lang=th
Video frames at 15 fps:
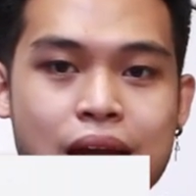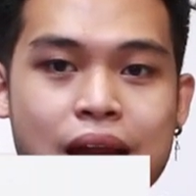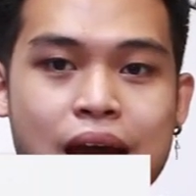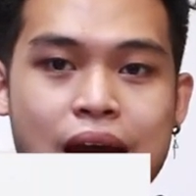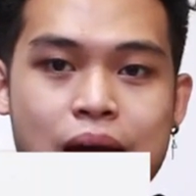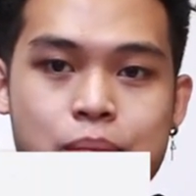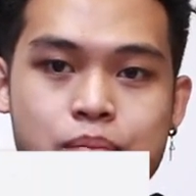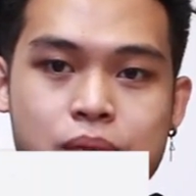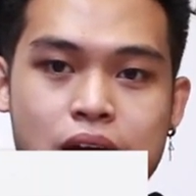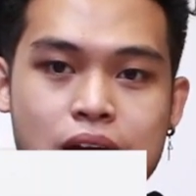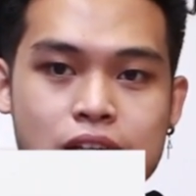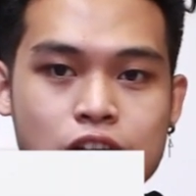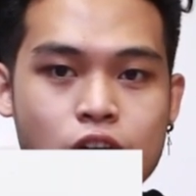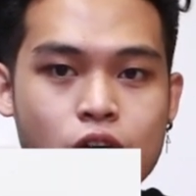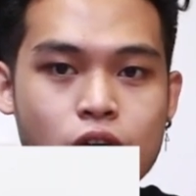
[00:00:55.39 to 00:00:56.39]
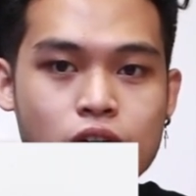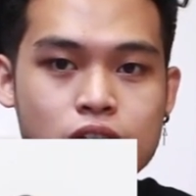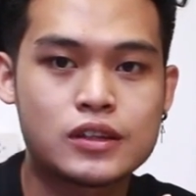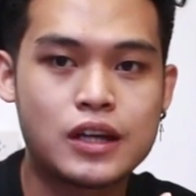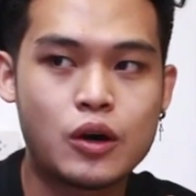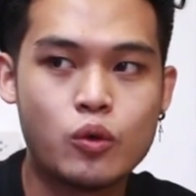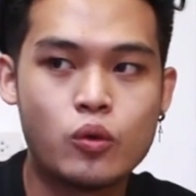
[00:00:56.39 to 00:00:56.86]
มันนะครับถ้าสอง
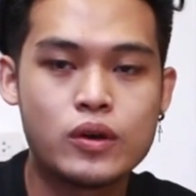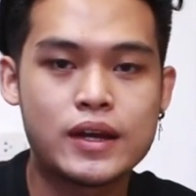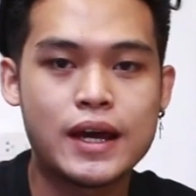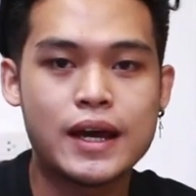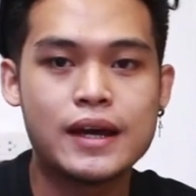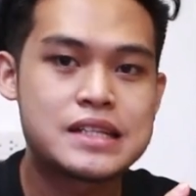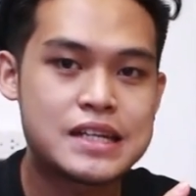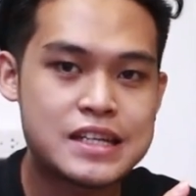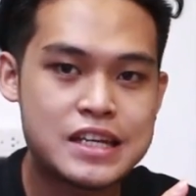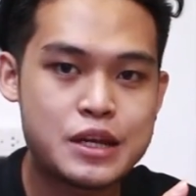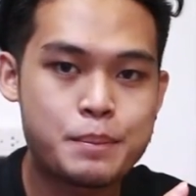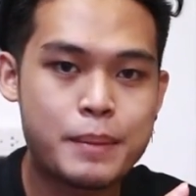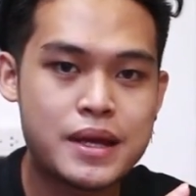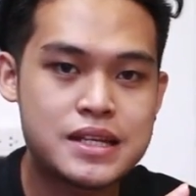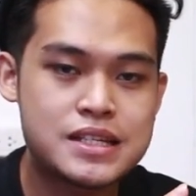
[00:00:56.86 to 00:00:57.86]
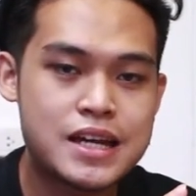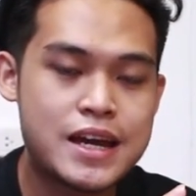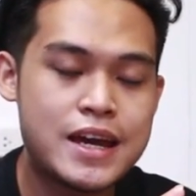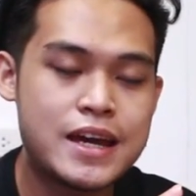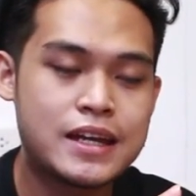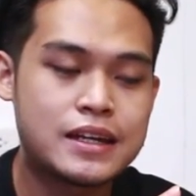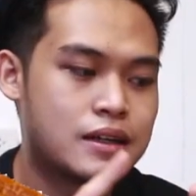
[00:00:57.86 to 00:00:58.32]
ตระกูลเนี้ยจะกินเป็นเชื้อ
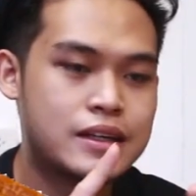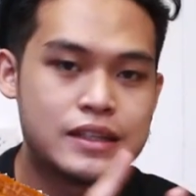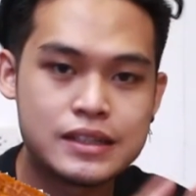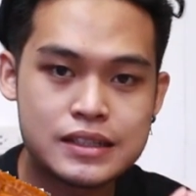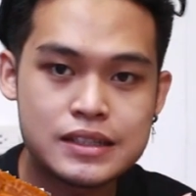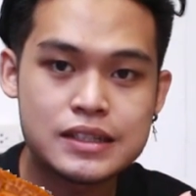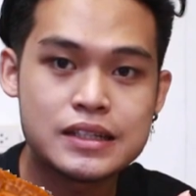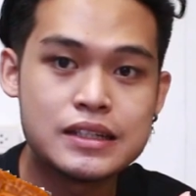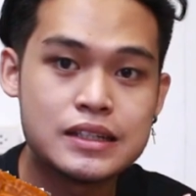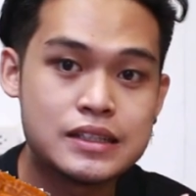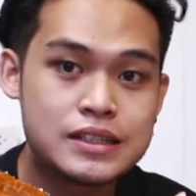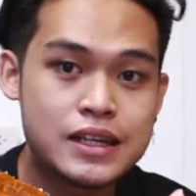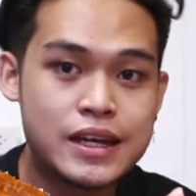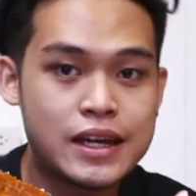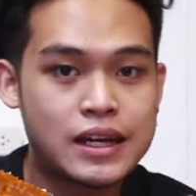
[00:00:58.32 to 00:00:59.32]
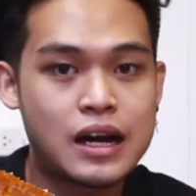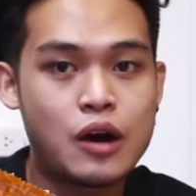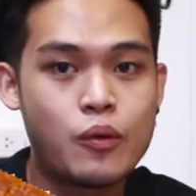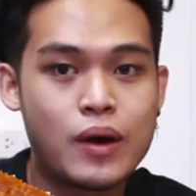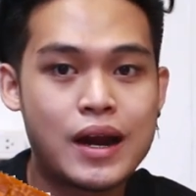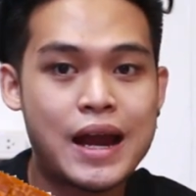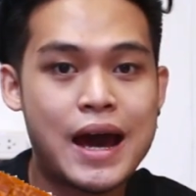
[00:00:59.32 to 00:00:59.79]
เห็ดหลินจื้อหรือเชื้อเห็ดคา
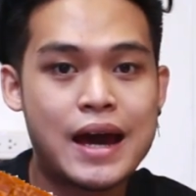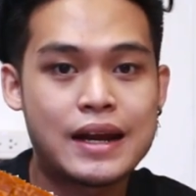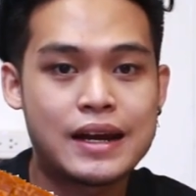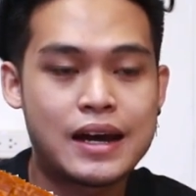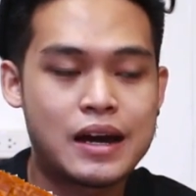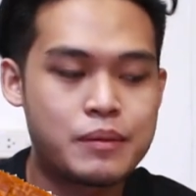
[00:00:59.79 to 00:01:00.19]
วาระนะค